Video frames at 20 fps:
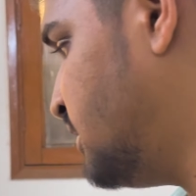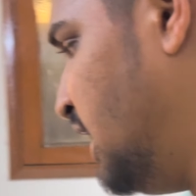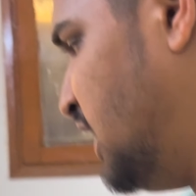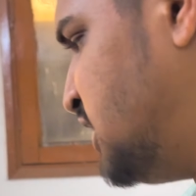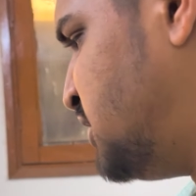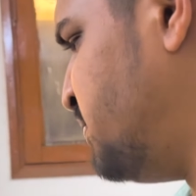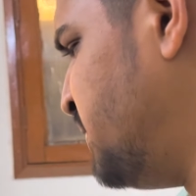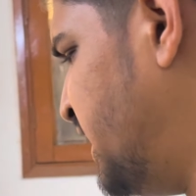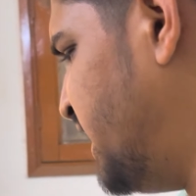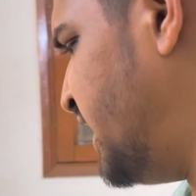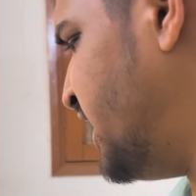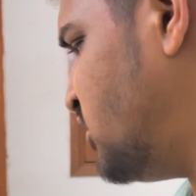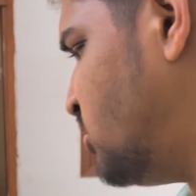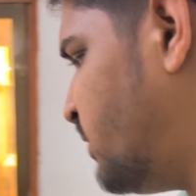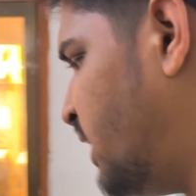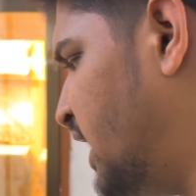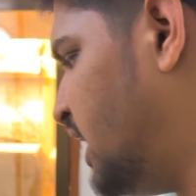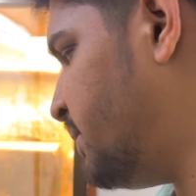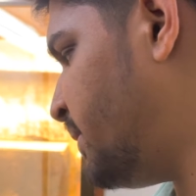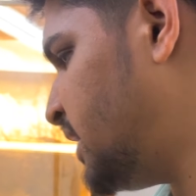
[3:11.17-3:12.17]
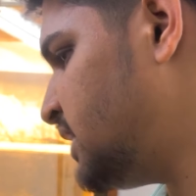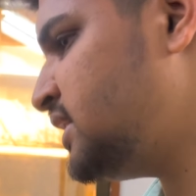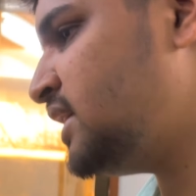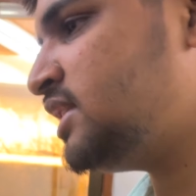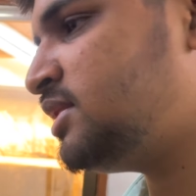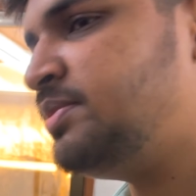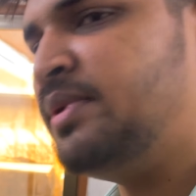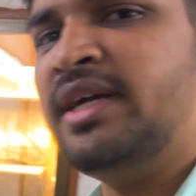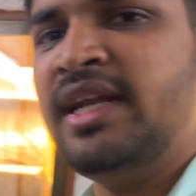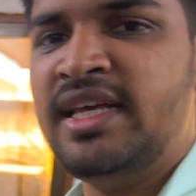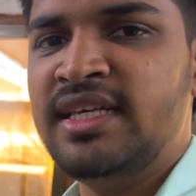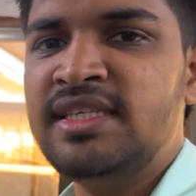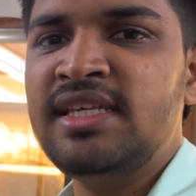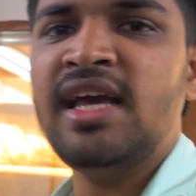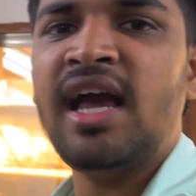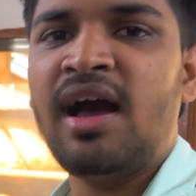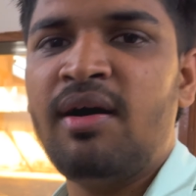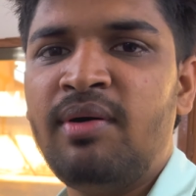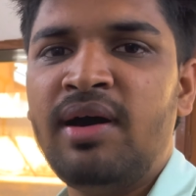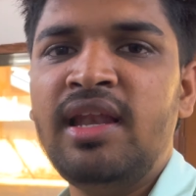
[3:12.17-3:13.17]
दस मिनट है तुम्हारे पास दस मिनट इसी
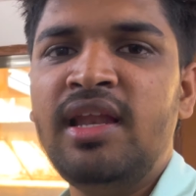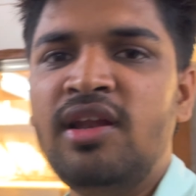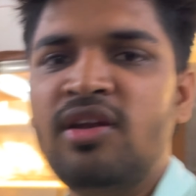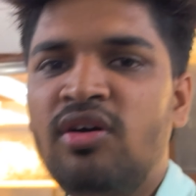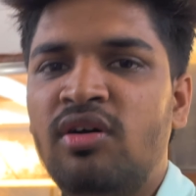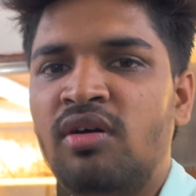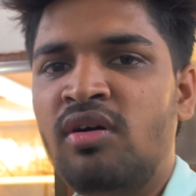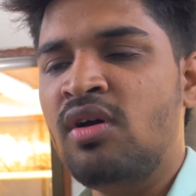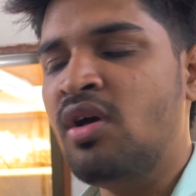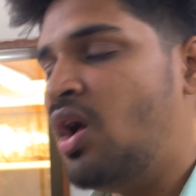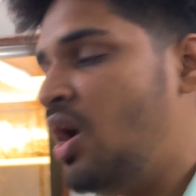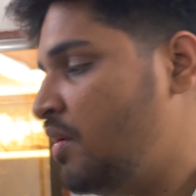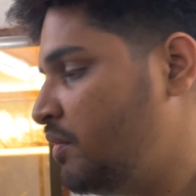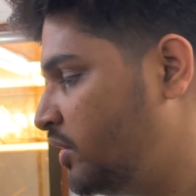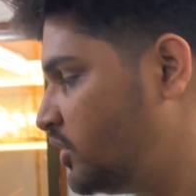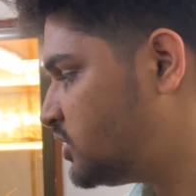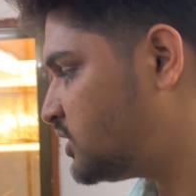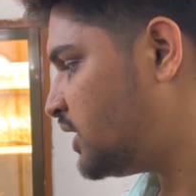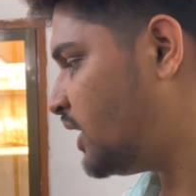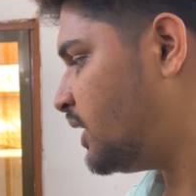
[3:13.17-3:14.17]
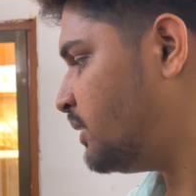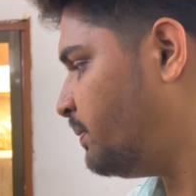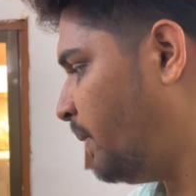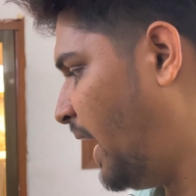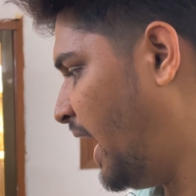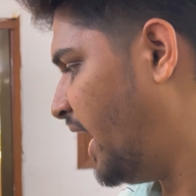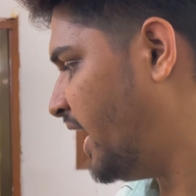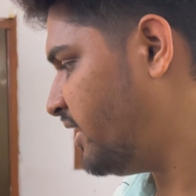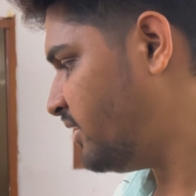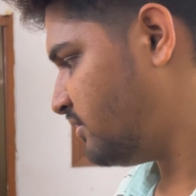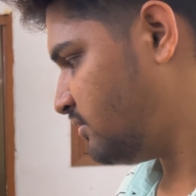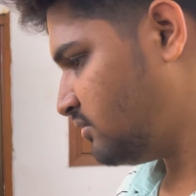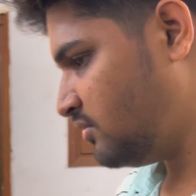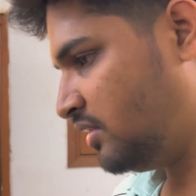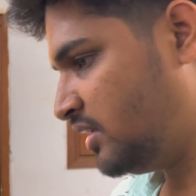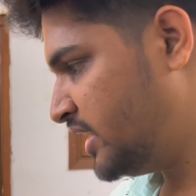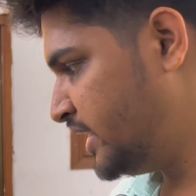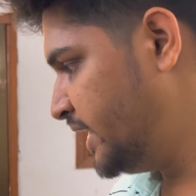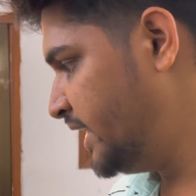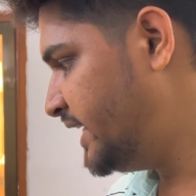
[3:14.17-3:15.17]
का हवा ले लो फिर उसके बाद बाहर
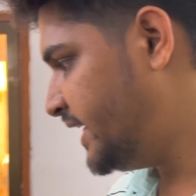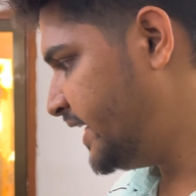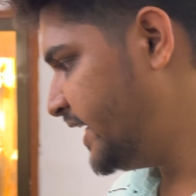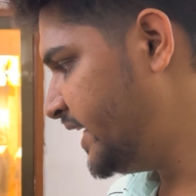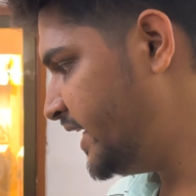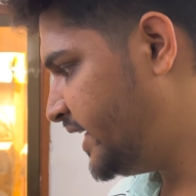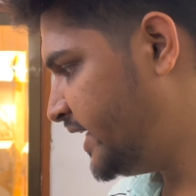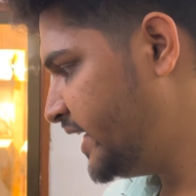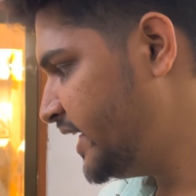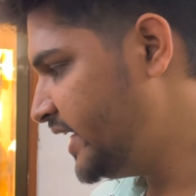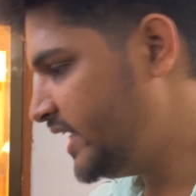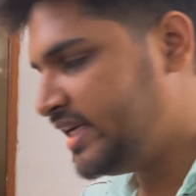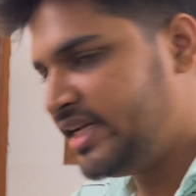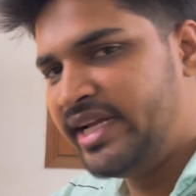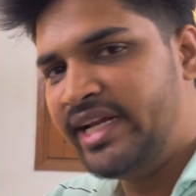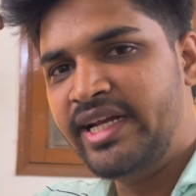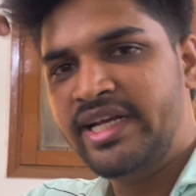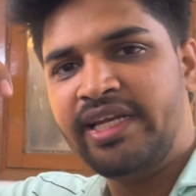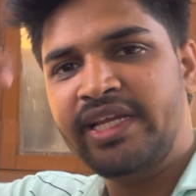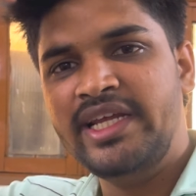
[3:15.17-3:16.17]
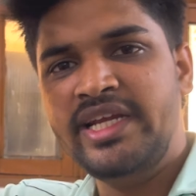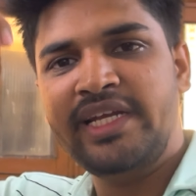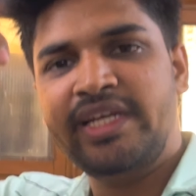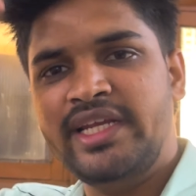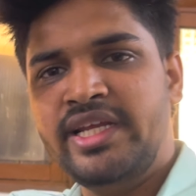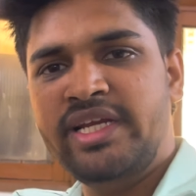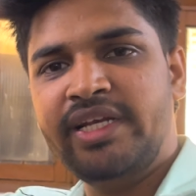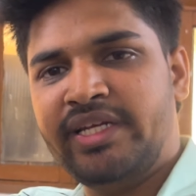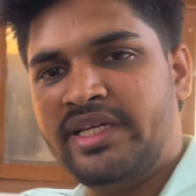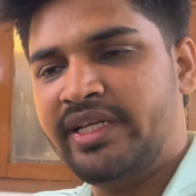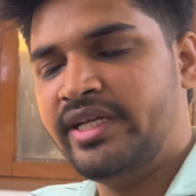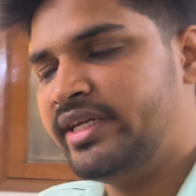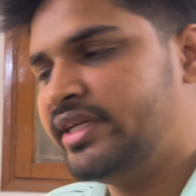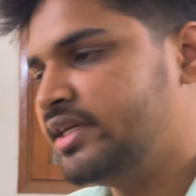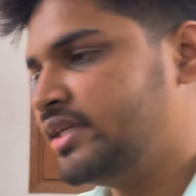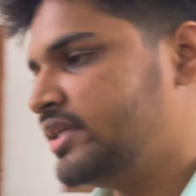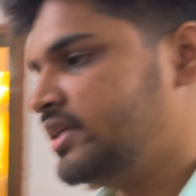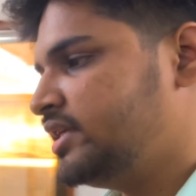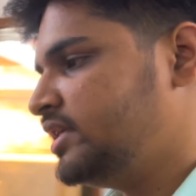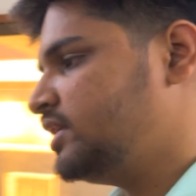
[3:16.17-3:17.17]
हीट हीट हीट सुनो
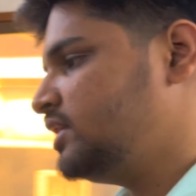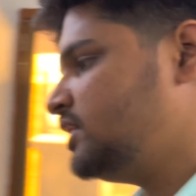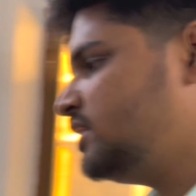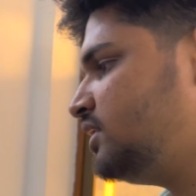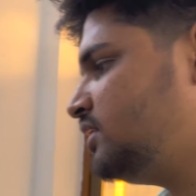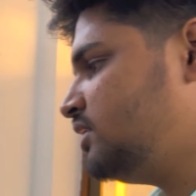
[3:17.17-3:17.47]
सुनो दस